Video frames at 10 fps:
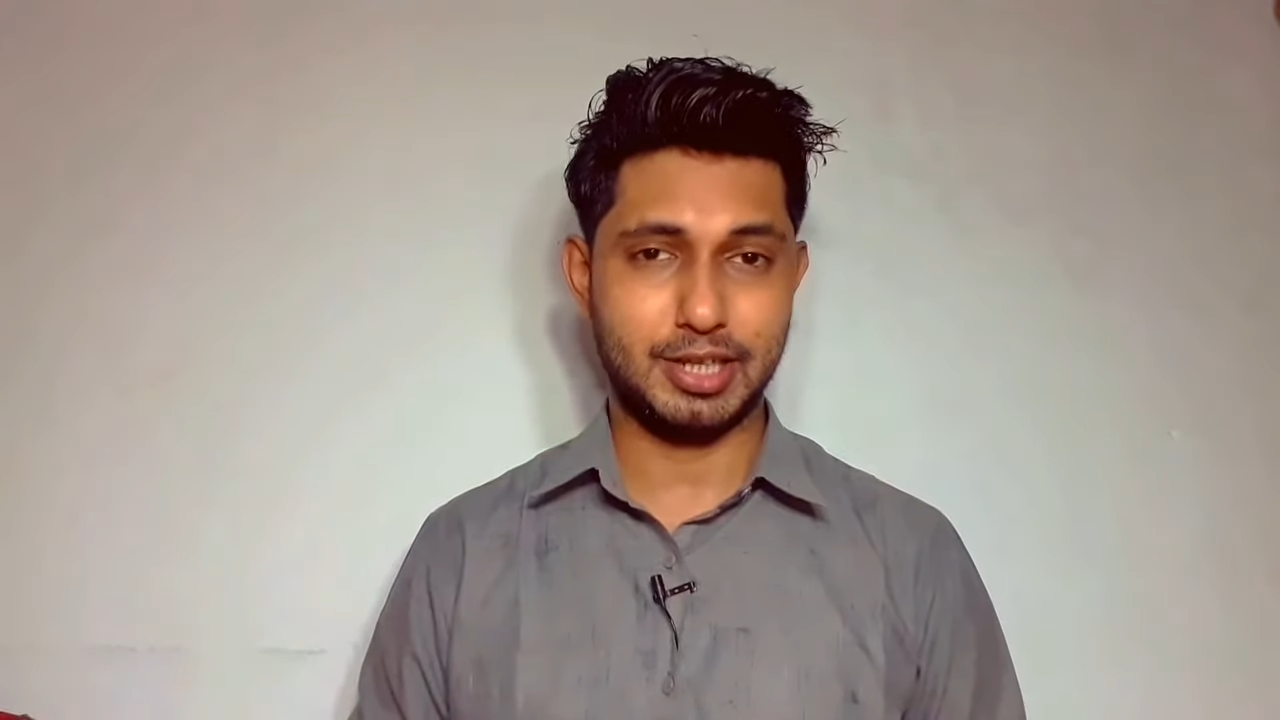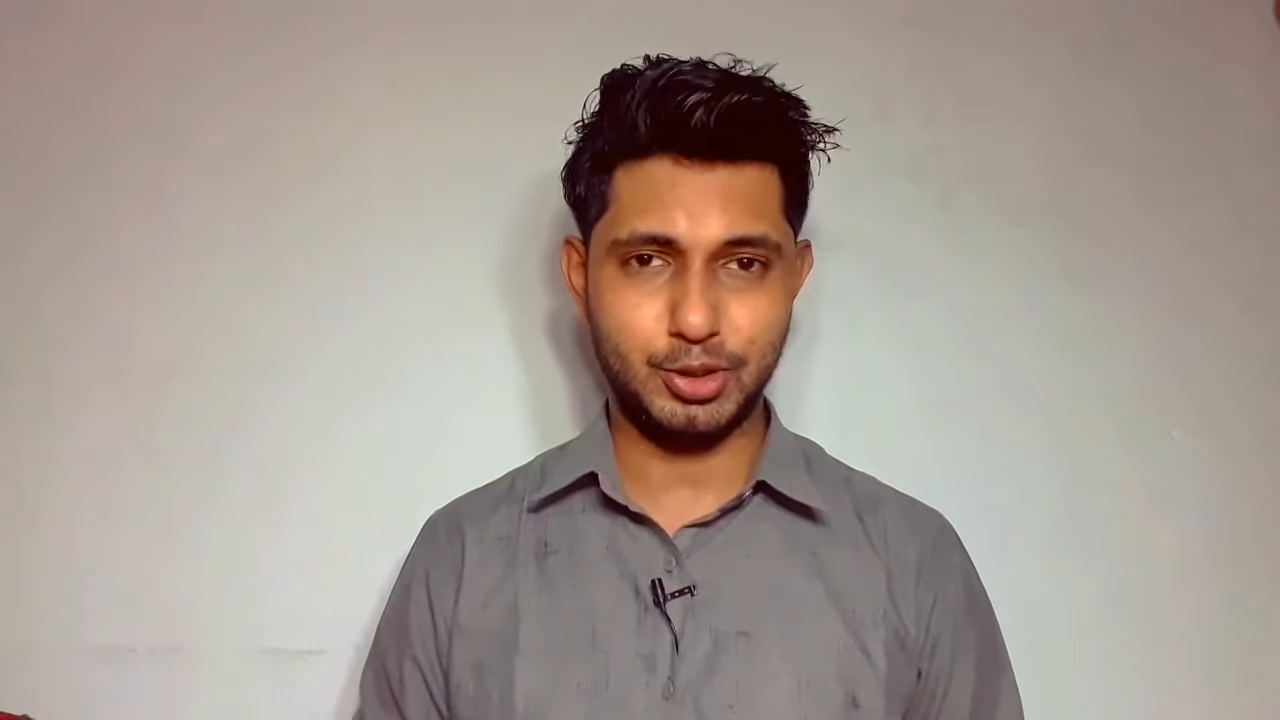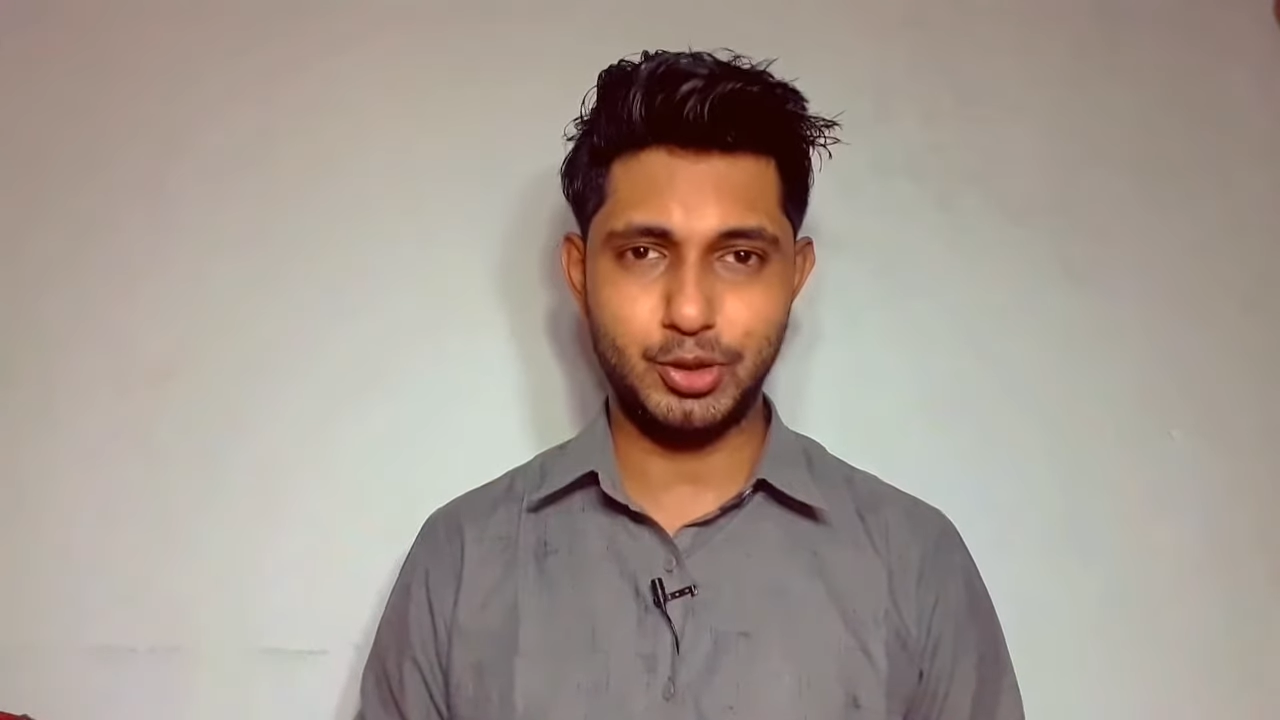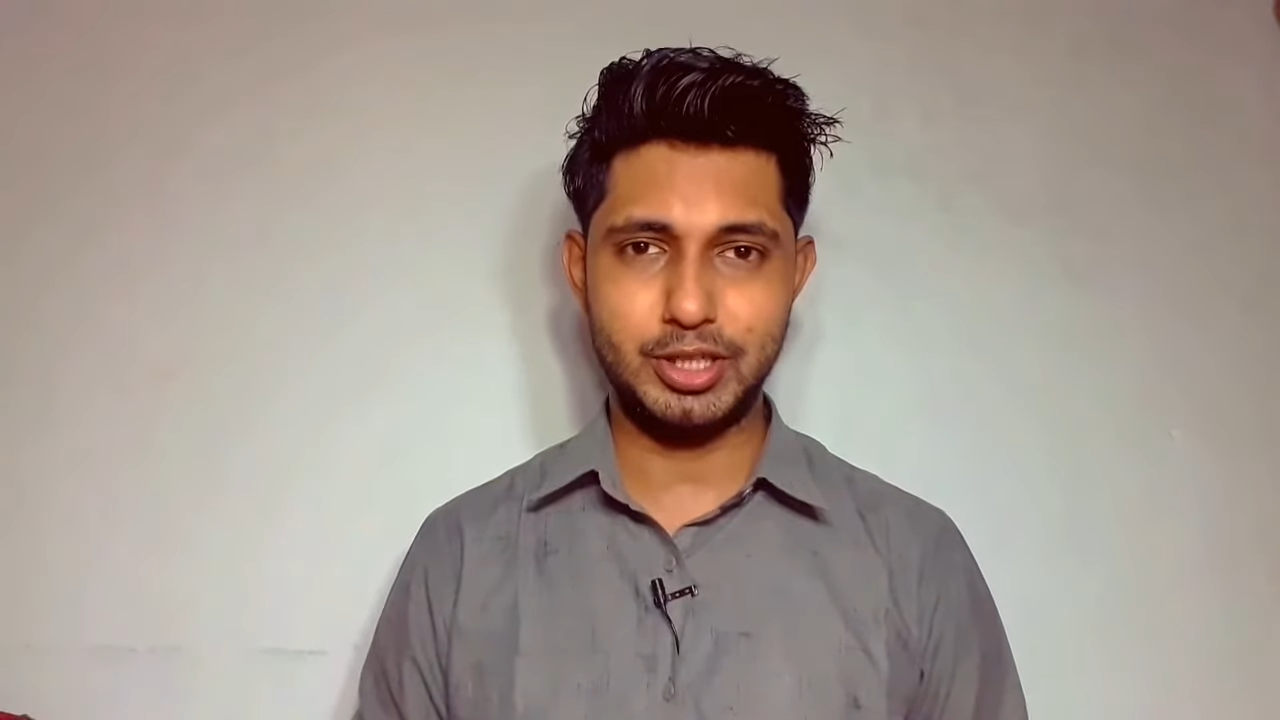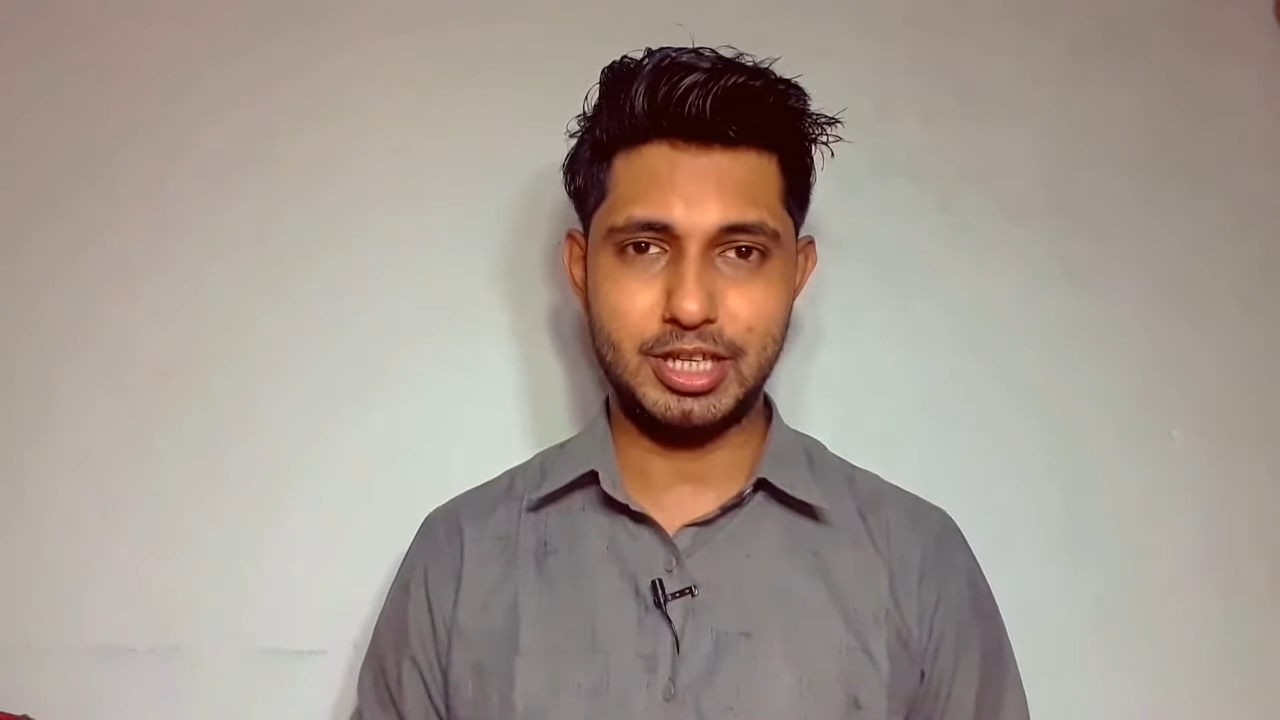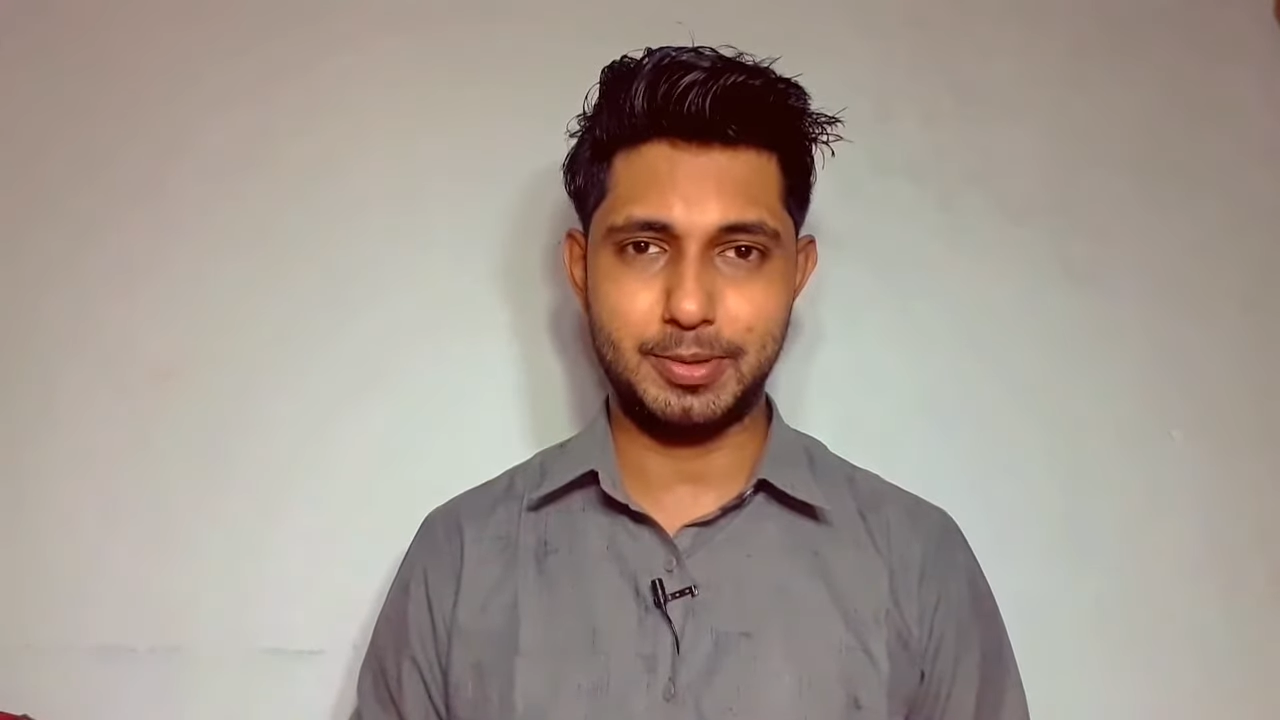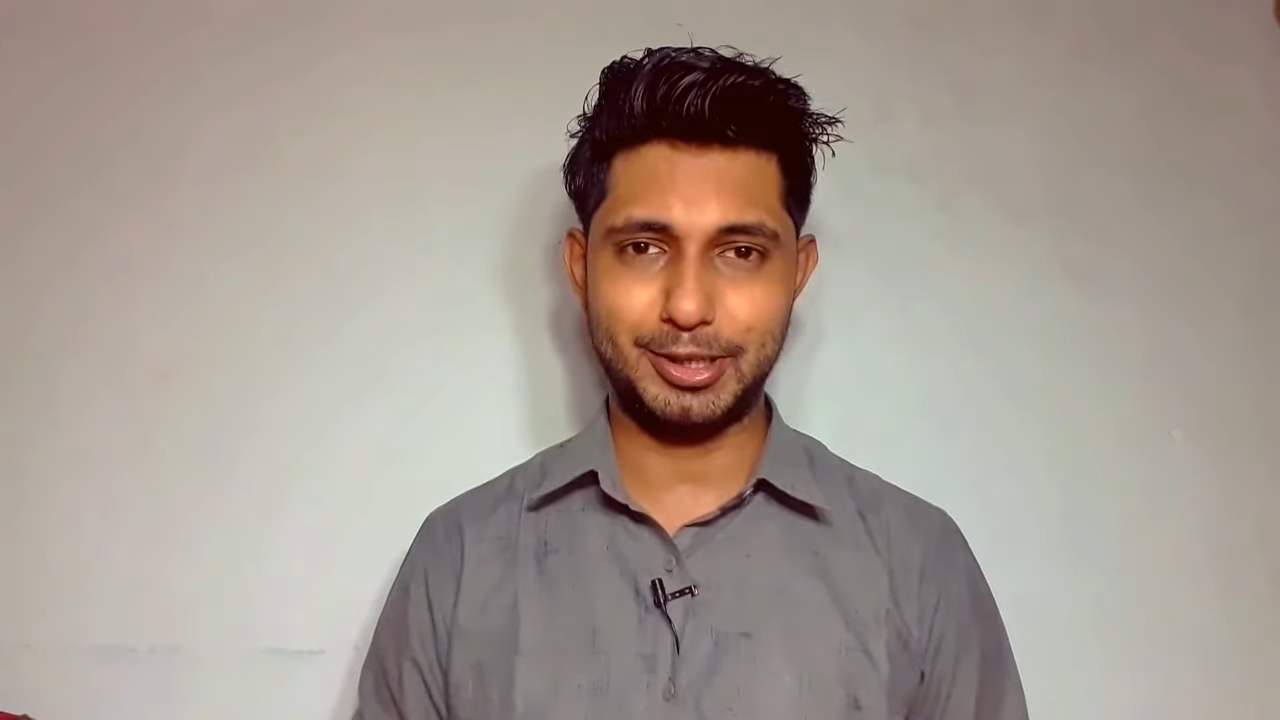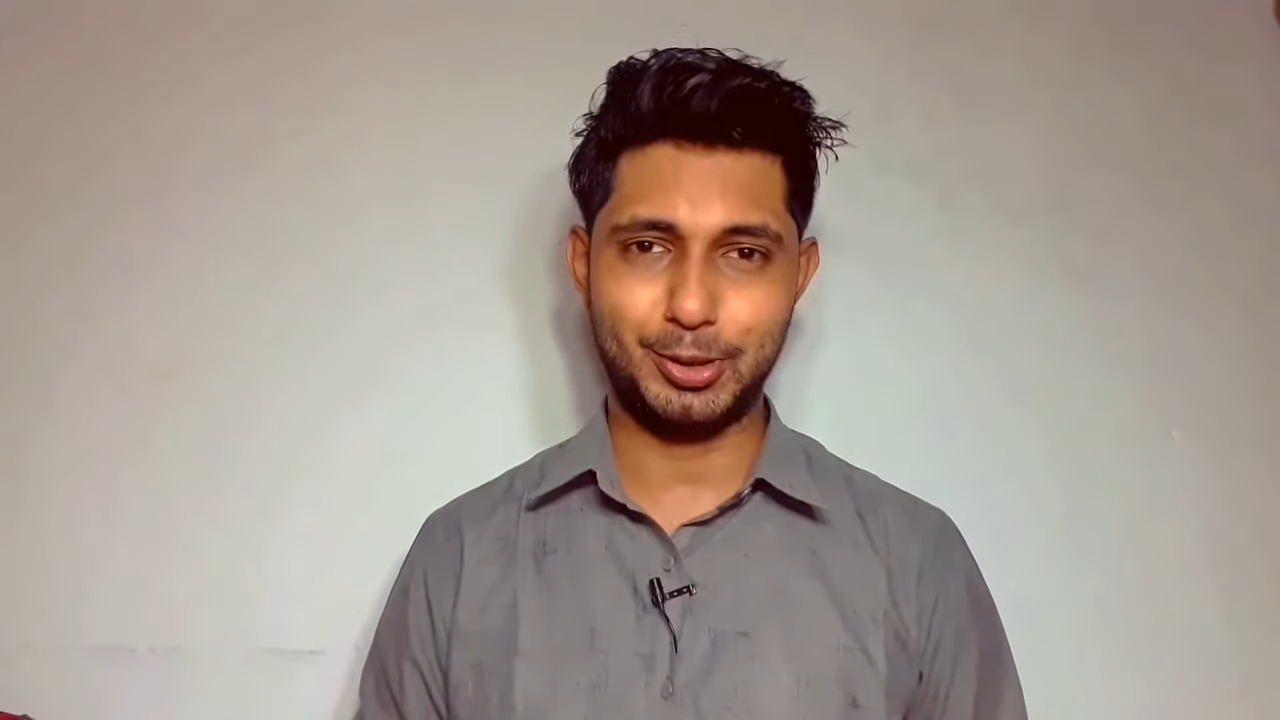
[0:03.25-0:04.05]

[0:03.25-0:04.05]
সার্জন হিসেবে